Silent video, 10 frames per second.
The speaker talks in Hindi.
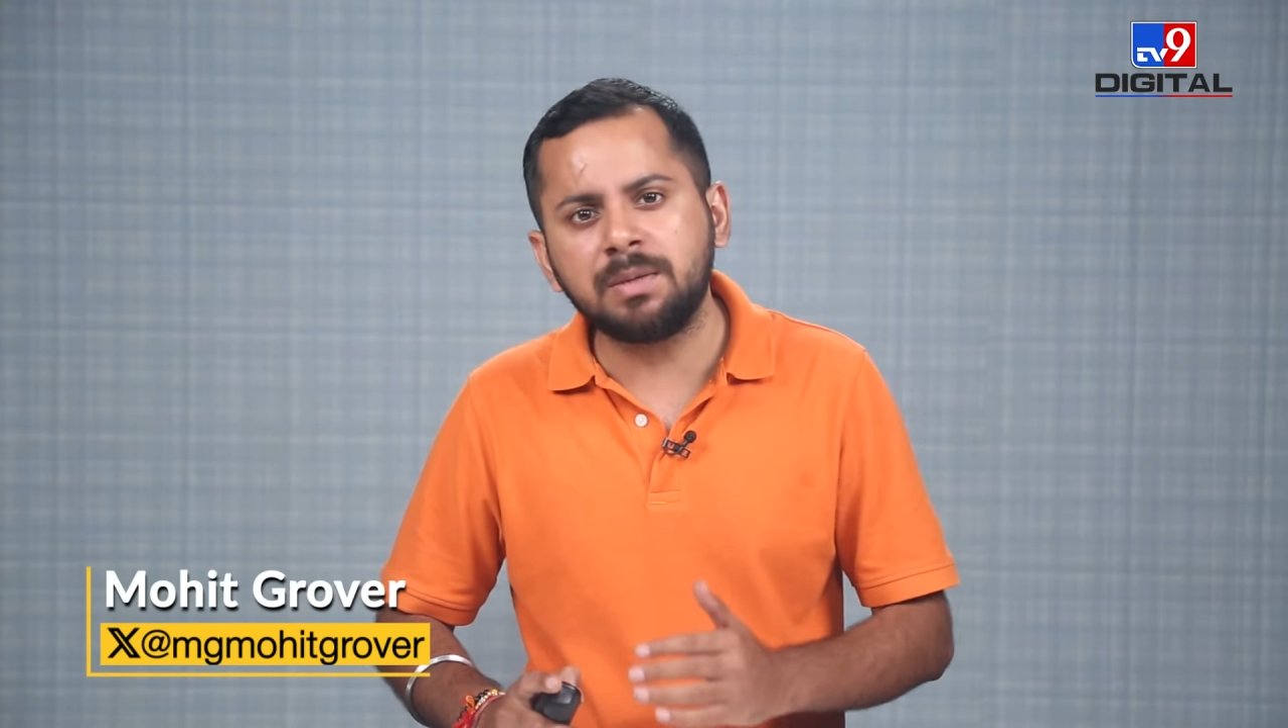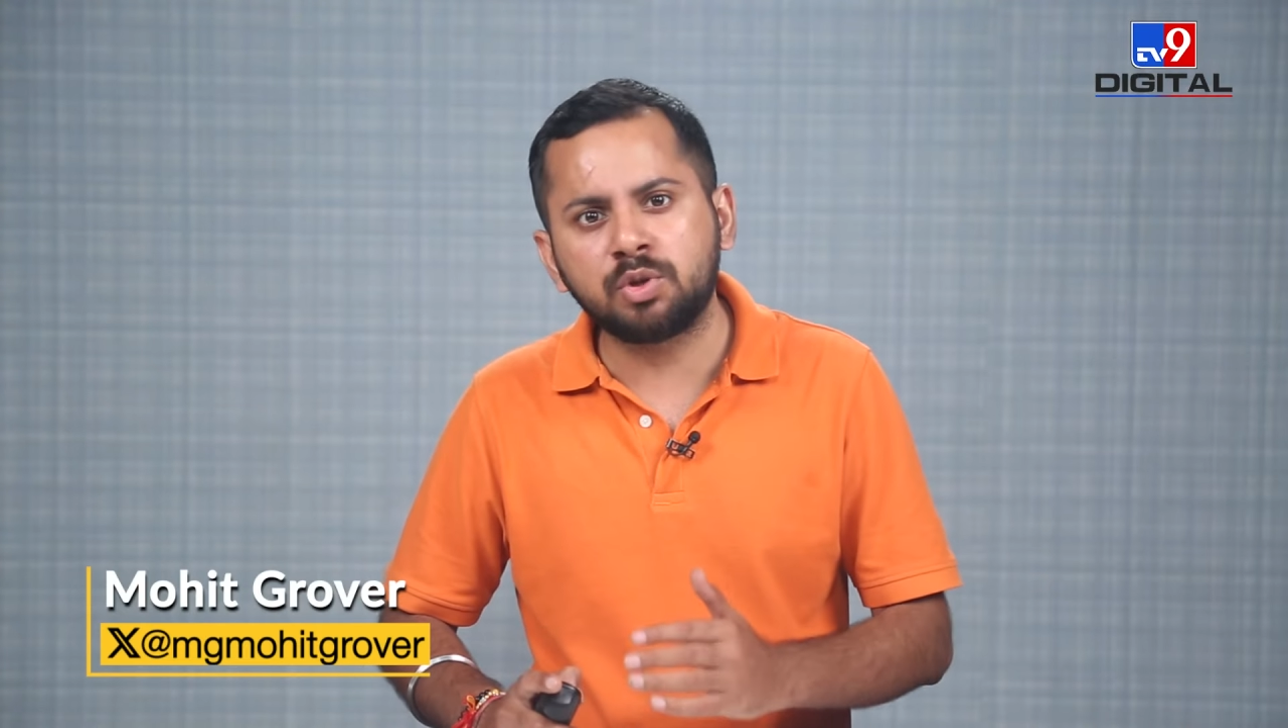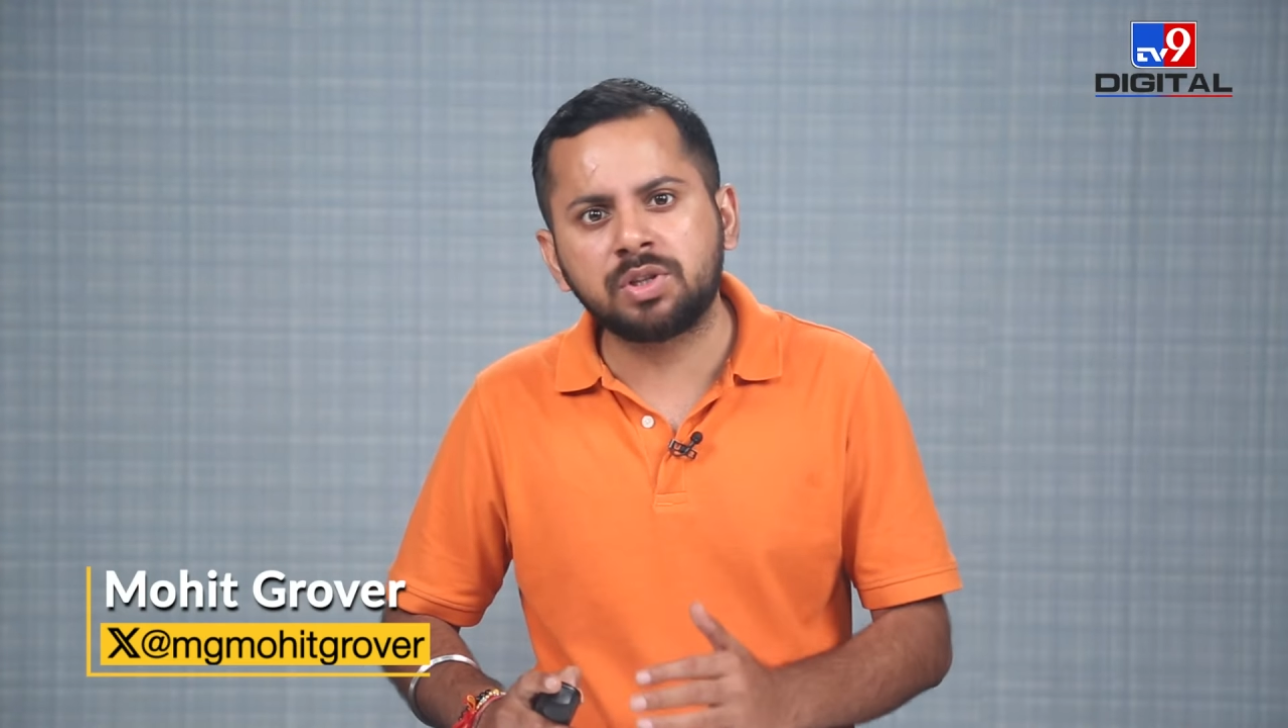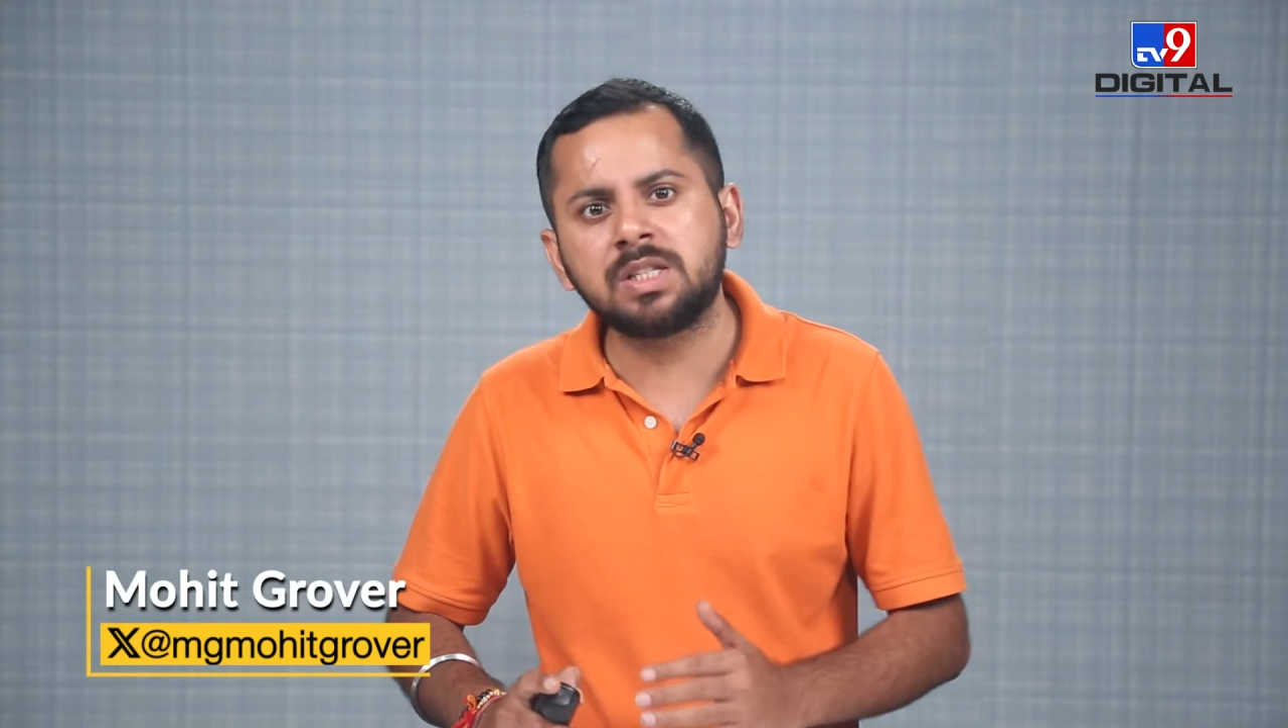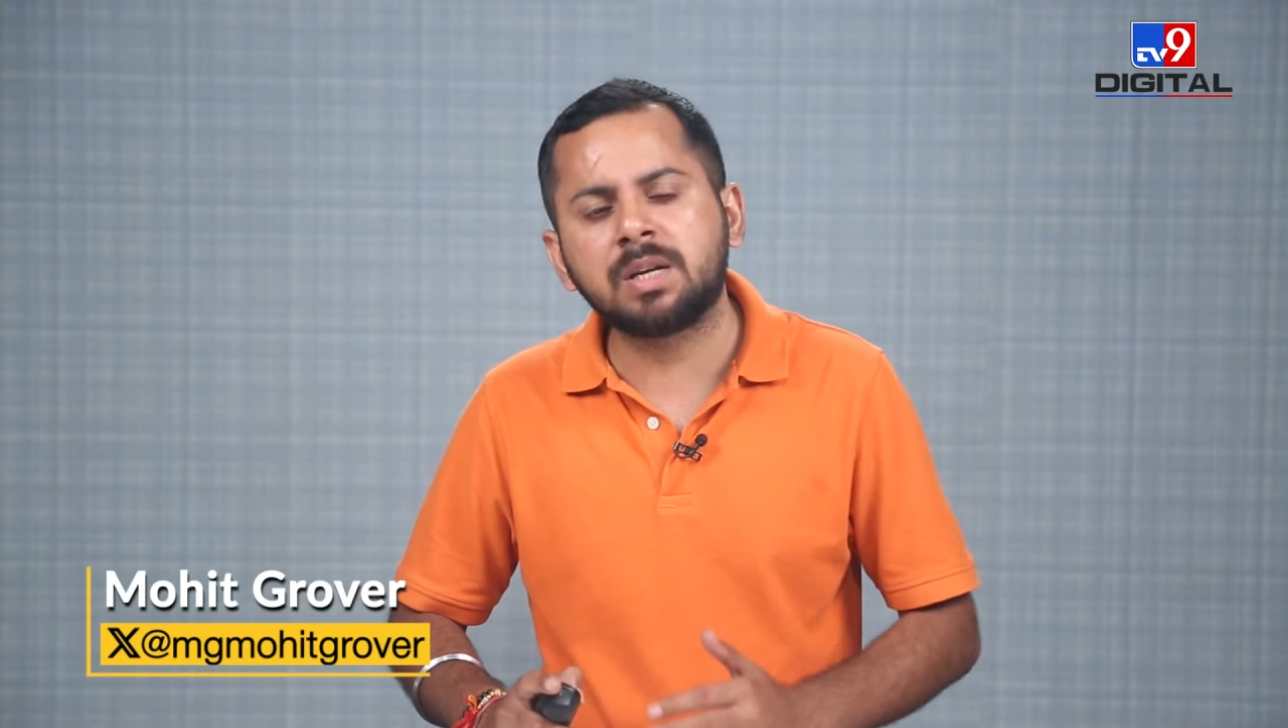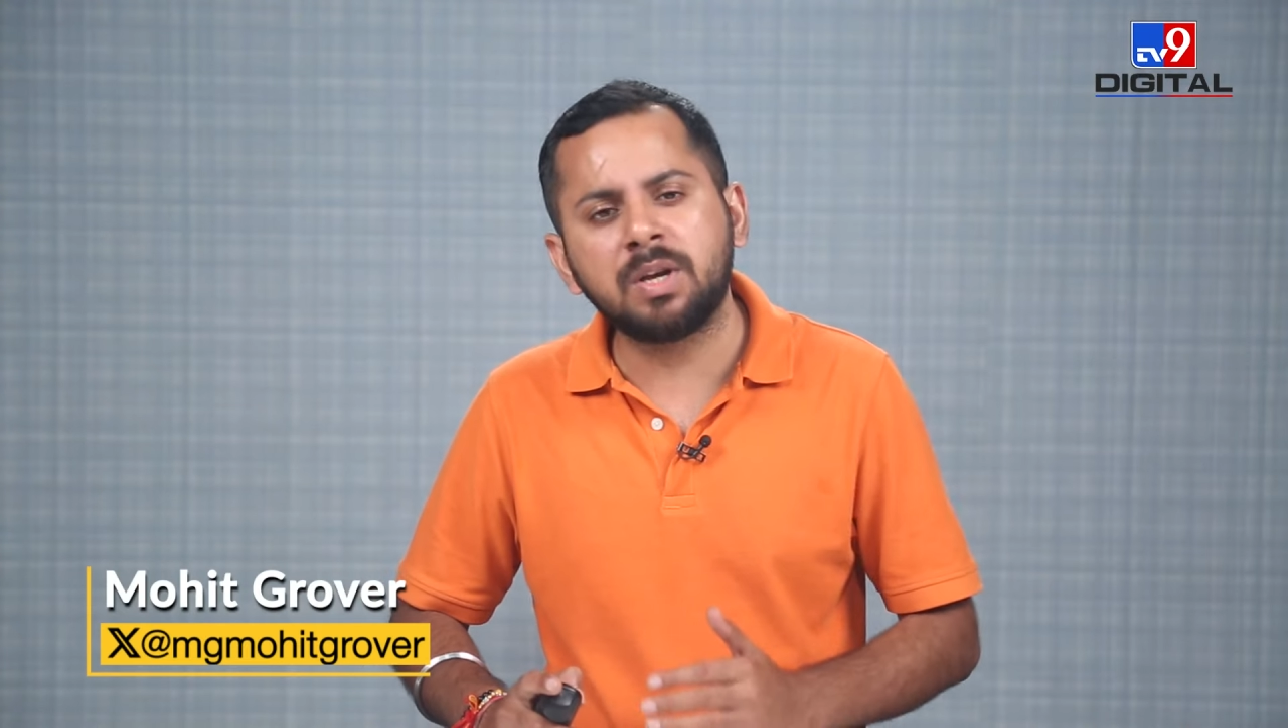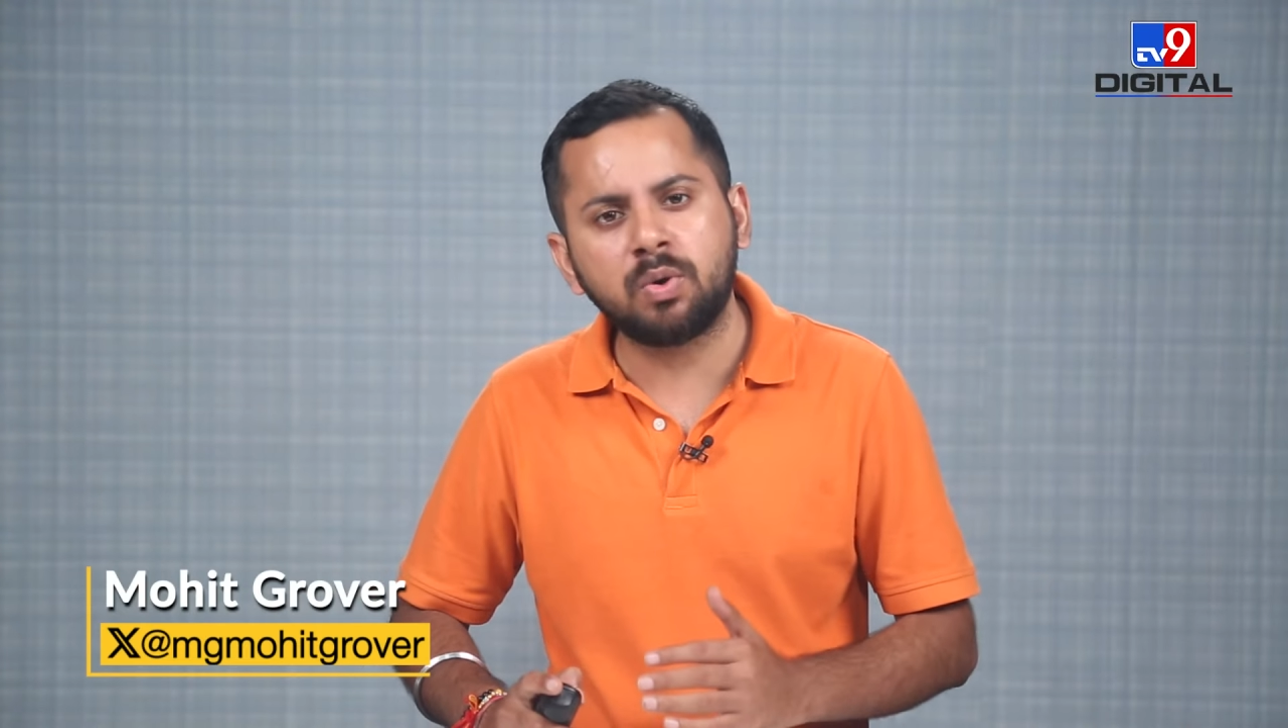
मुश्किल समय